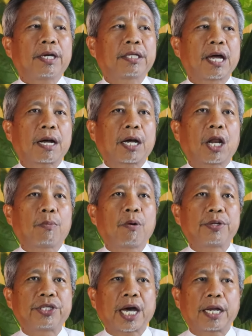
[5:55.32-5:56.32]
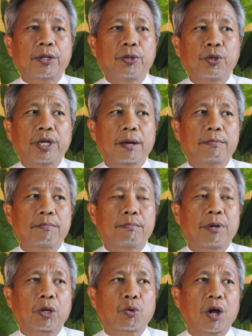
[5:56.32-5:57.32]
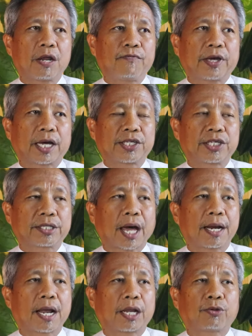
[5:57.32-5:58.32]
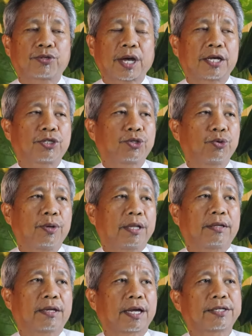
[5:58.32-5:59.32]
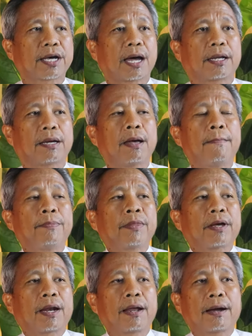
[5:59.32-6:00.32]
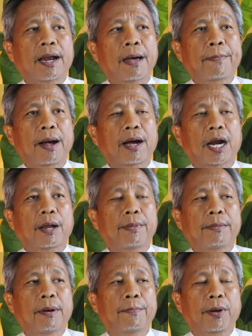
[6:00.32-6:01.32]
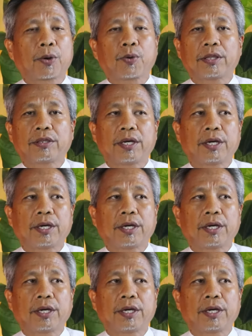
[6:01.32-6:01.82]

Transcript: kita kalau mau cari guru yang berkualifikasi standar itu sangat sulit kita cari. Karena kenapa? Karena memang perguruan